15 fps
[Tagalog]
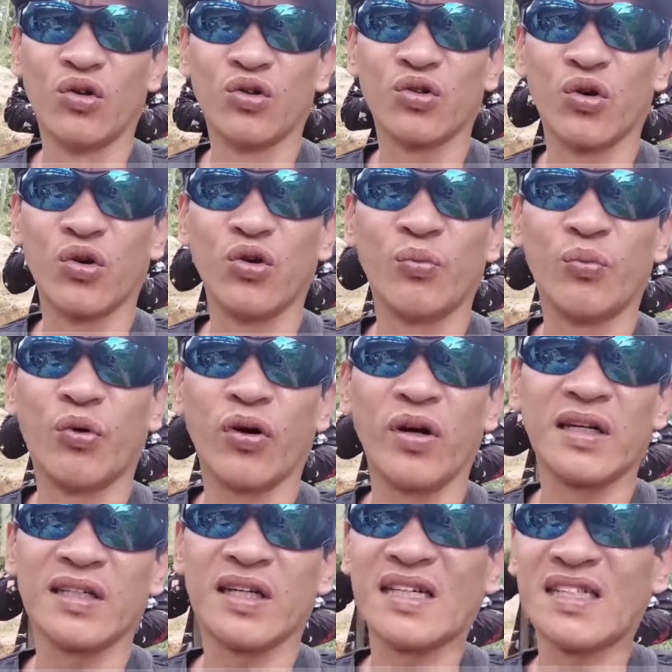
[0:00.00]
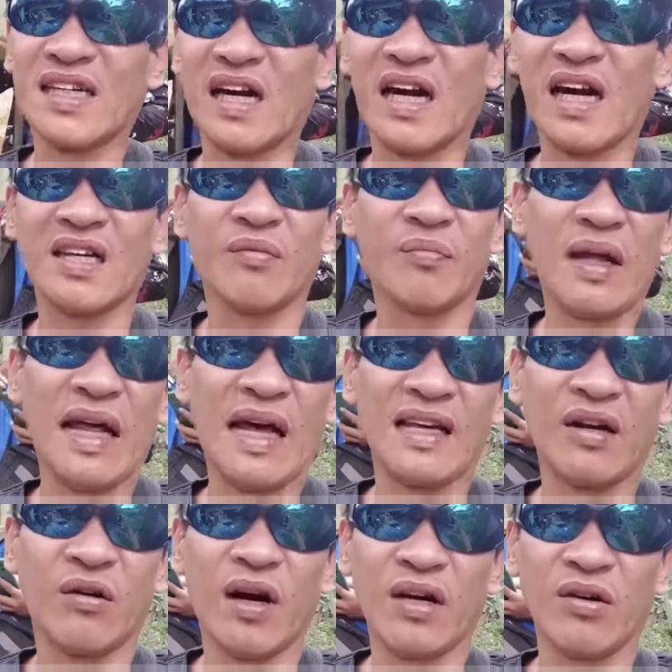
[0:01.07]
So yun po kaya kasi ang kanyang
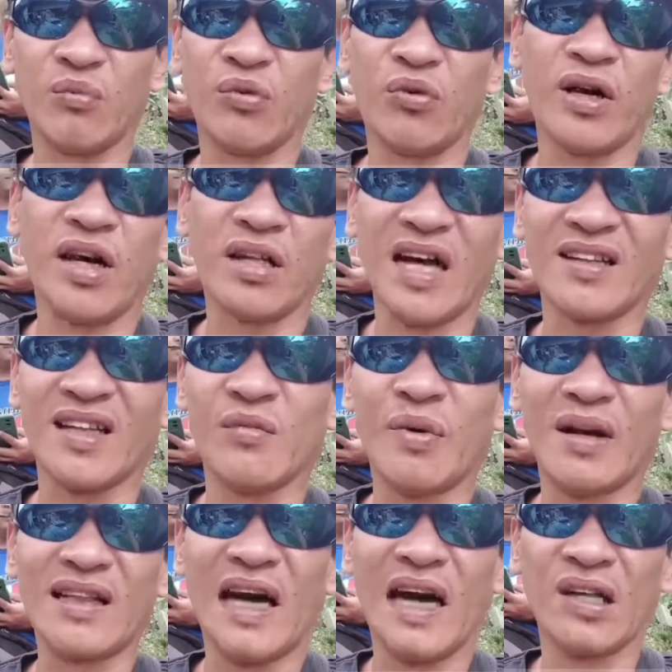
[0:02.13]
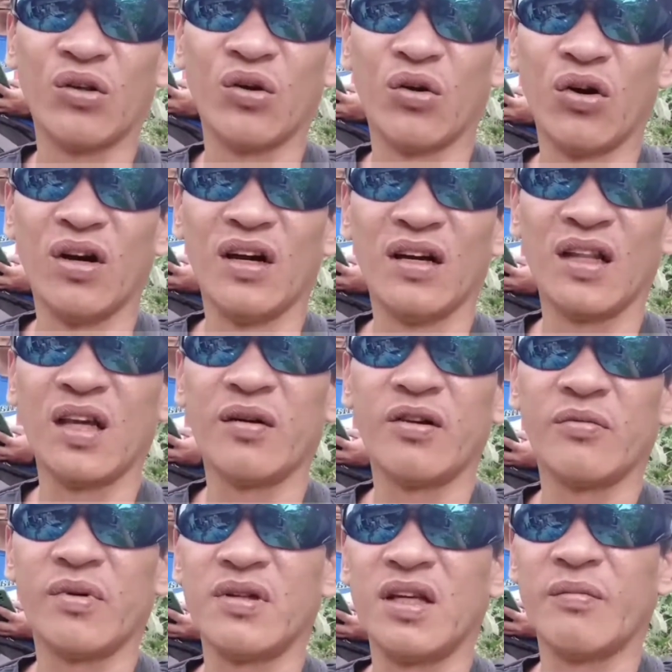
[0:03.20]
palayaw ha, yun po kaya Tatay Baldado. Yun
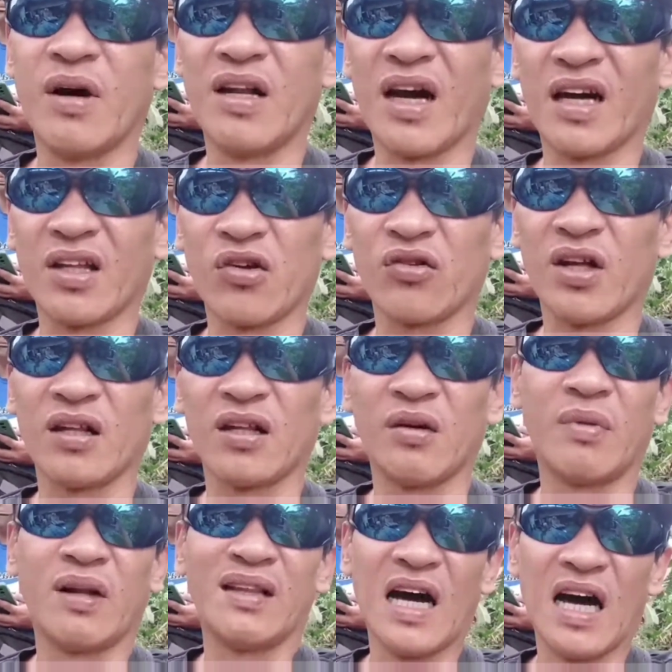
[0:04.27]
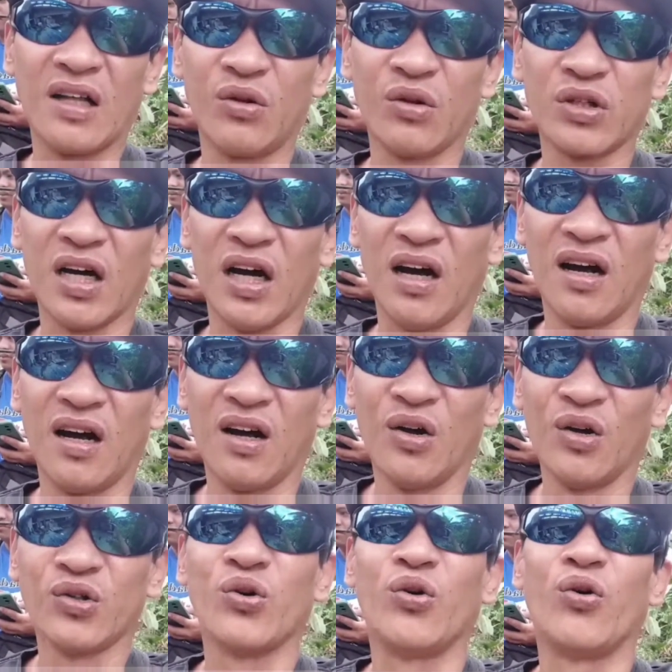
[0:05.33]
naman 'di ba nakita niyo dati Baldado siya.
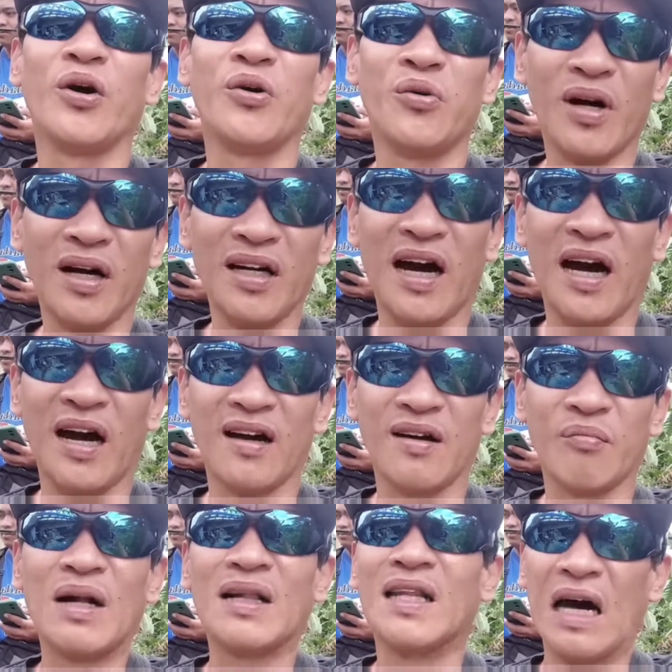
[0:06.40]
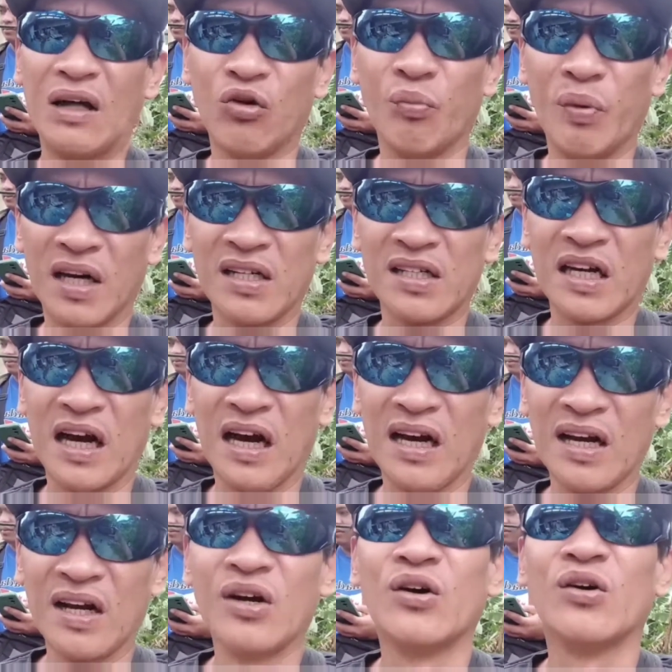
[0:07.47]
So ngayon kaya, baldado pa rin siya.
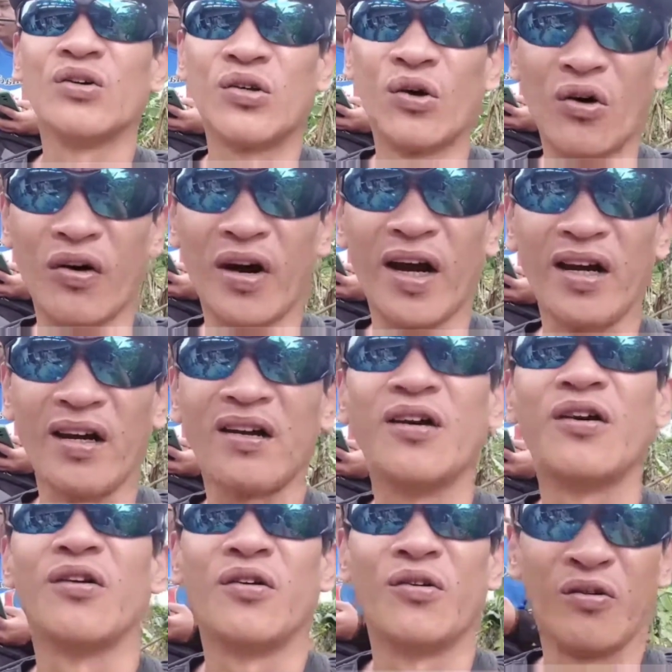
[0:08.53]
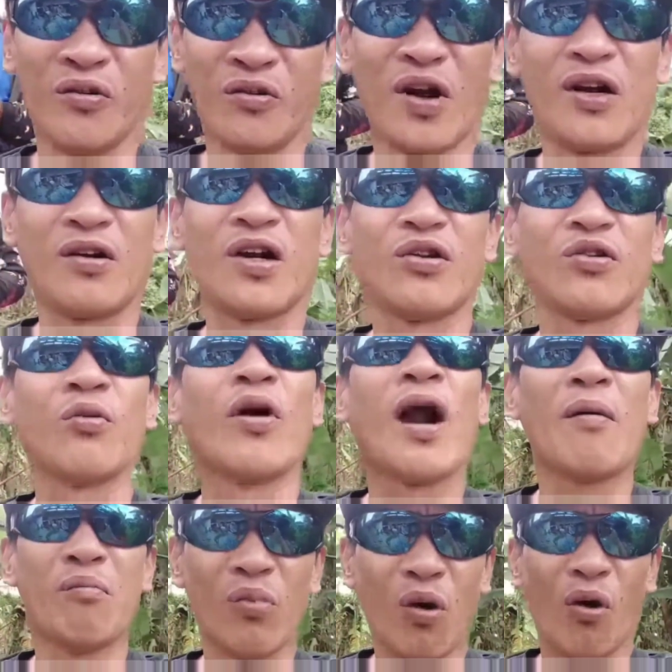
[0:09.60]
So okay, Red ready to
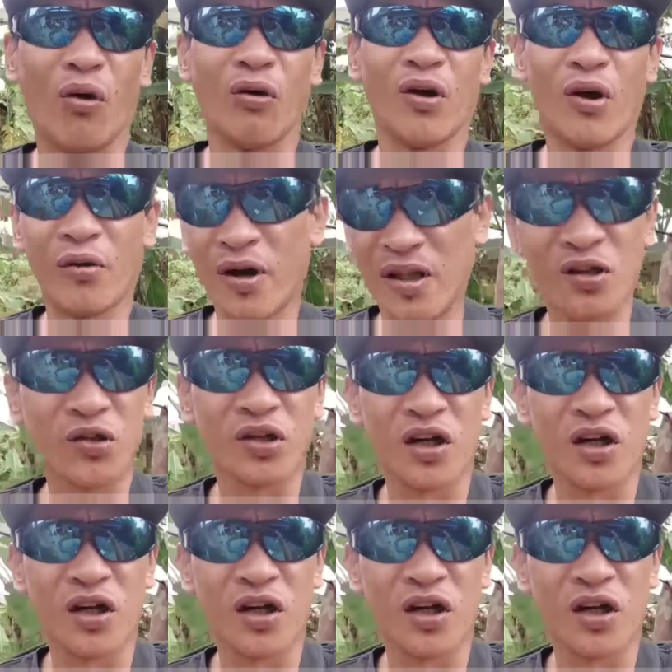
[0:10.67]
rumble. Alright, dito